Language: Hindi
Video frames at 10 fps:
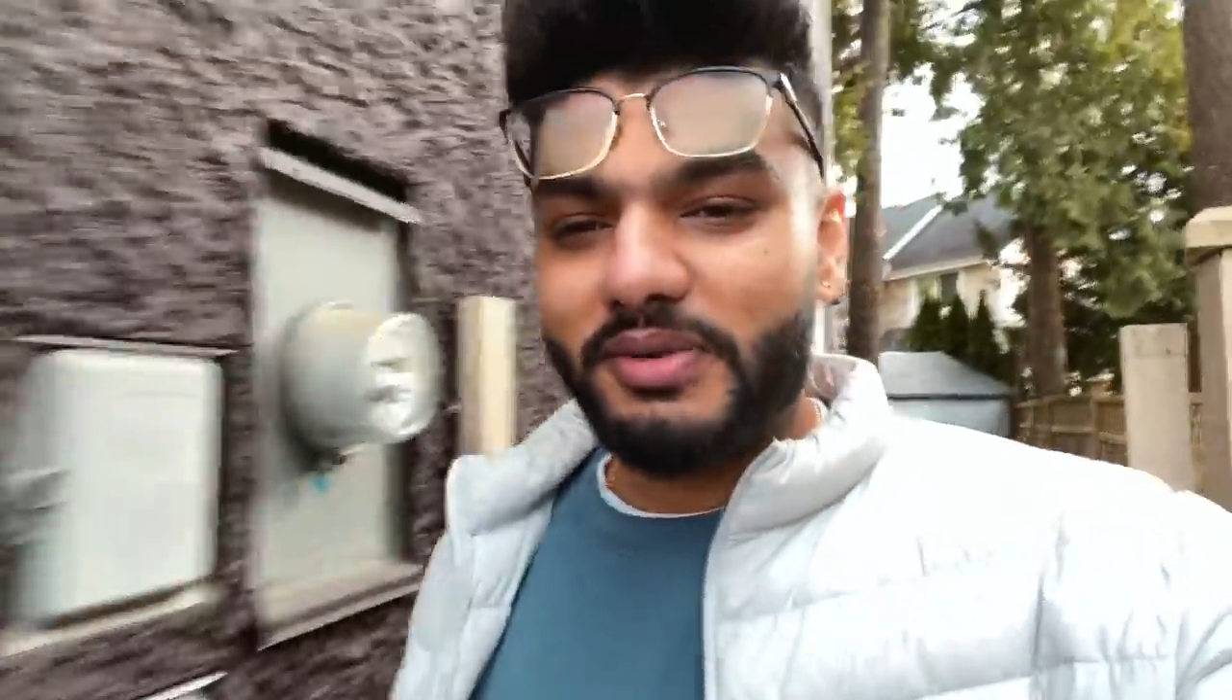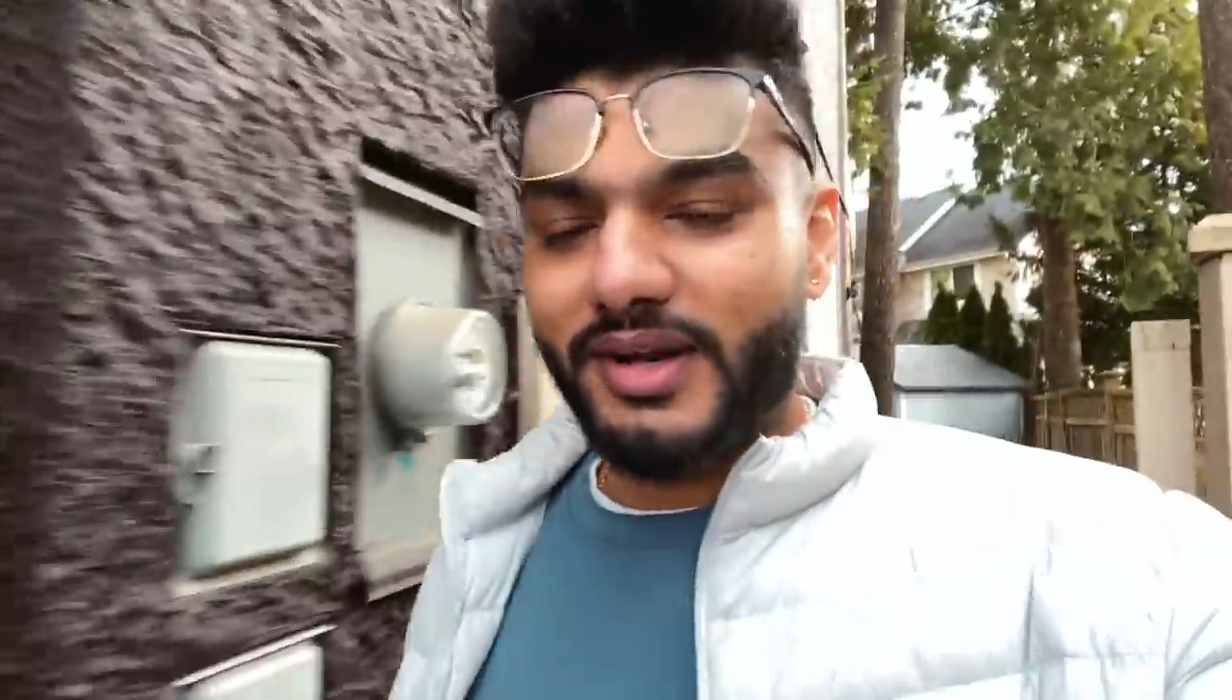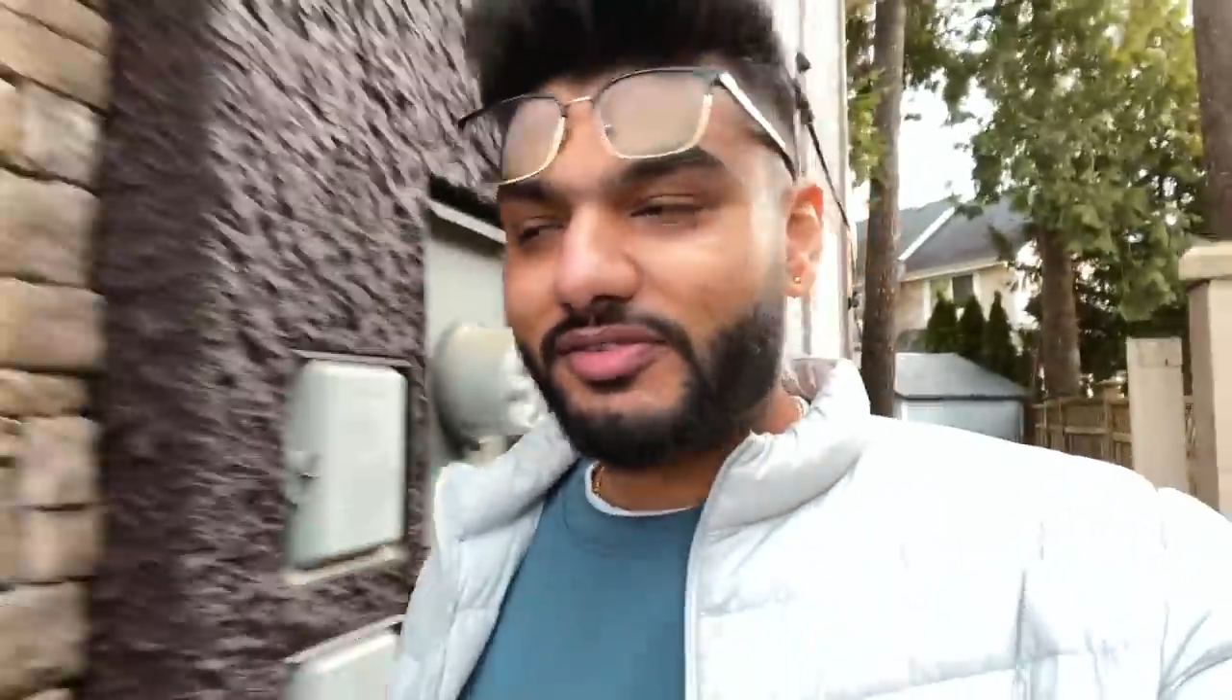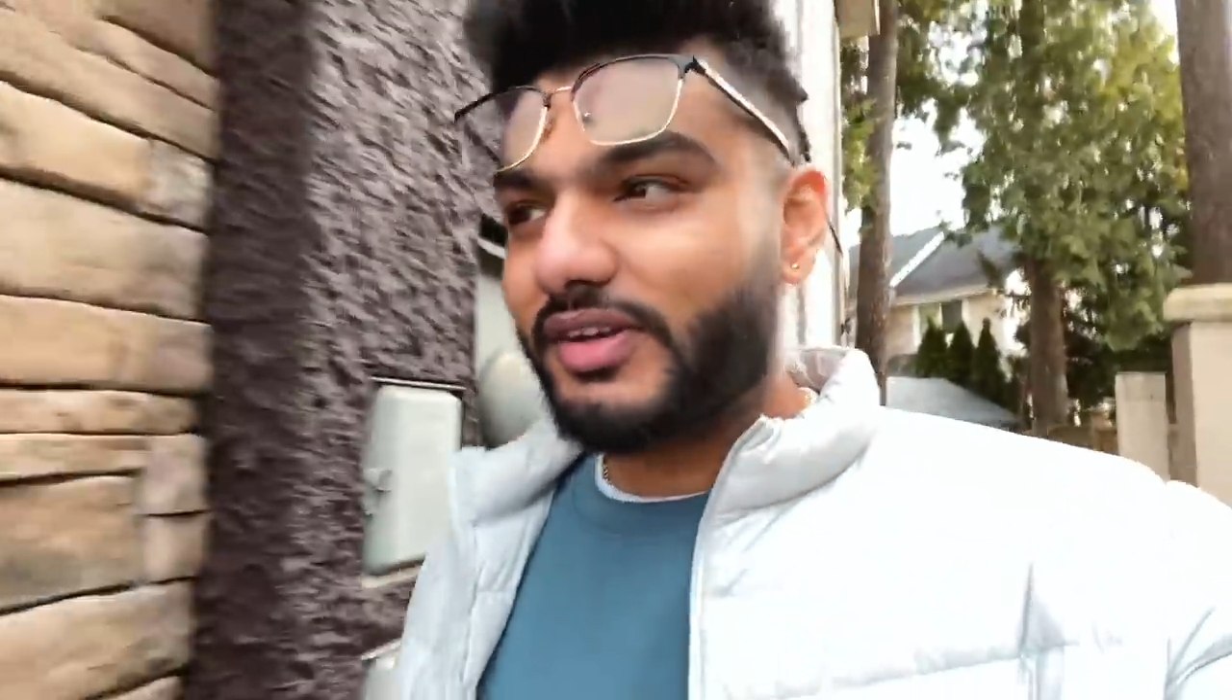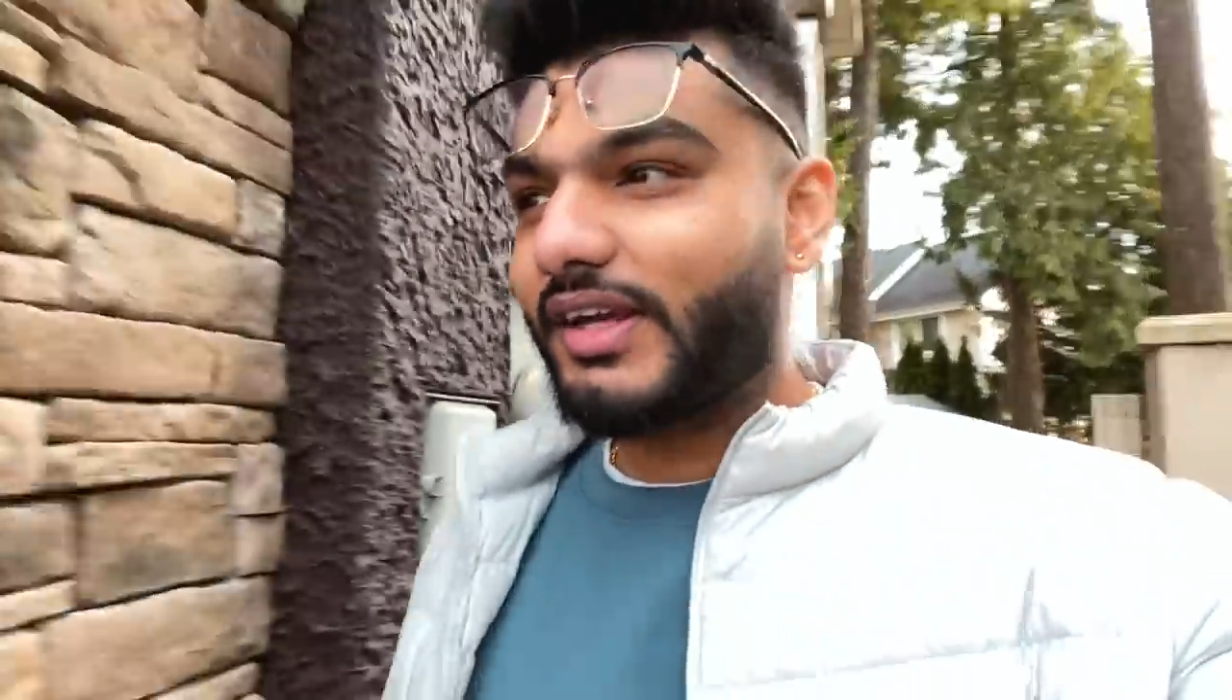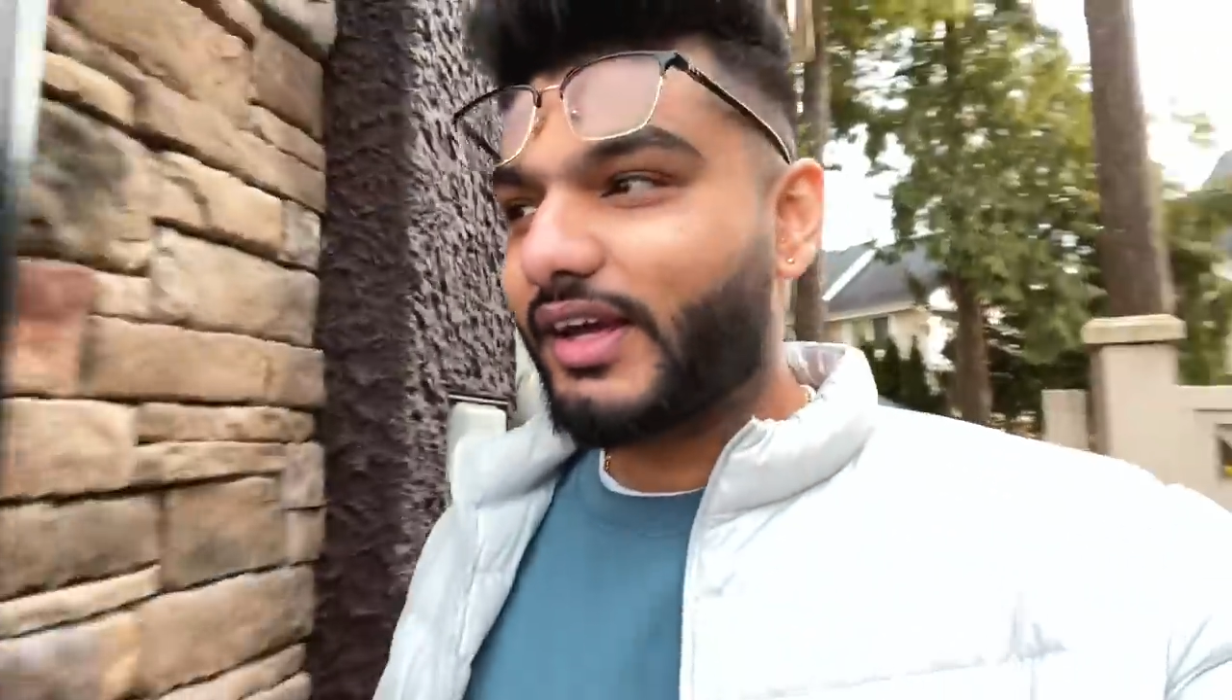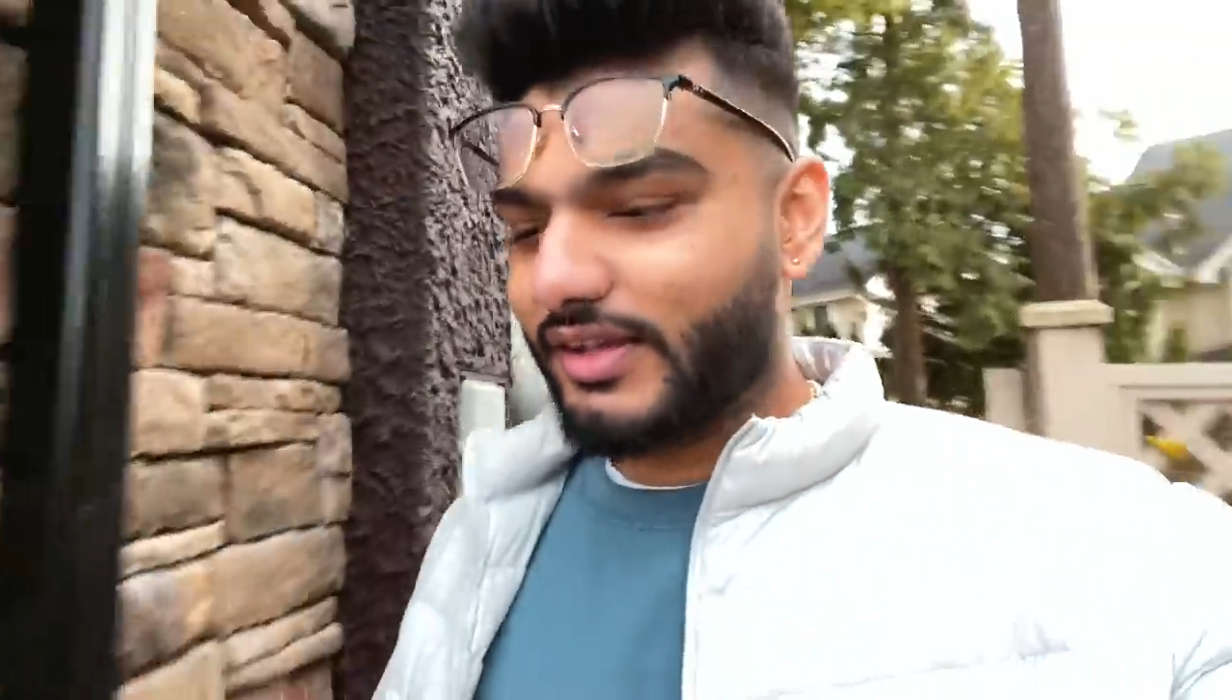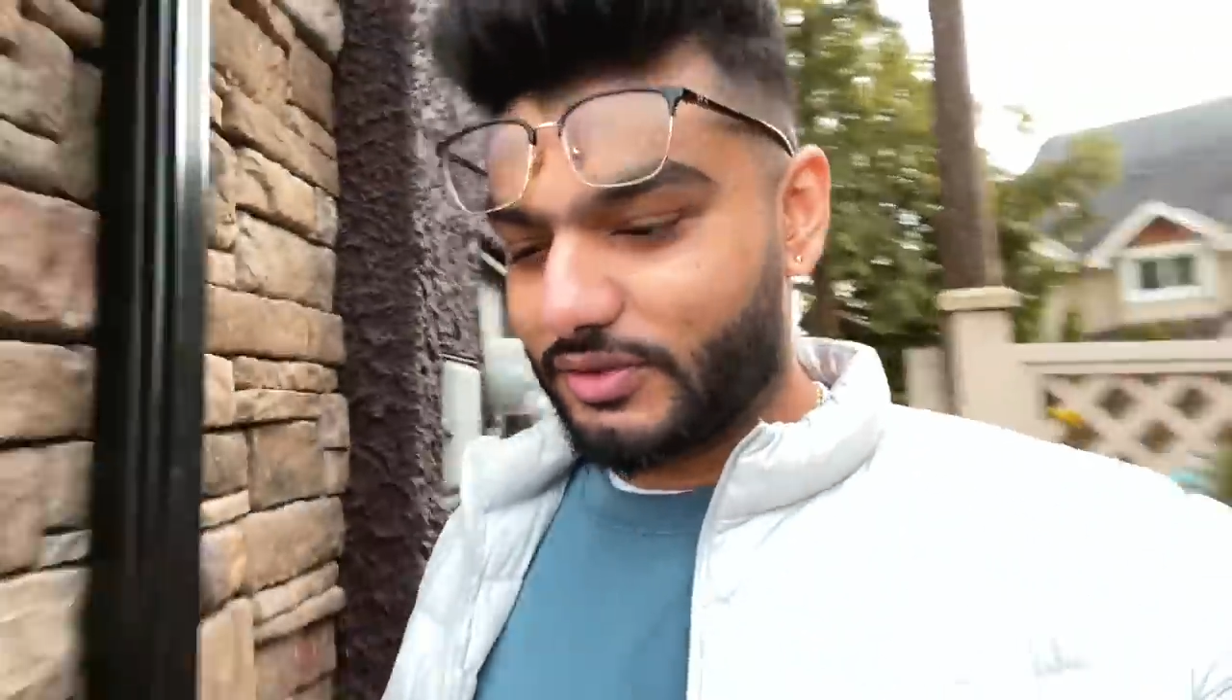बर्फ नहीं है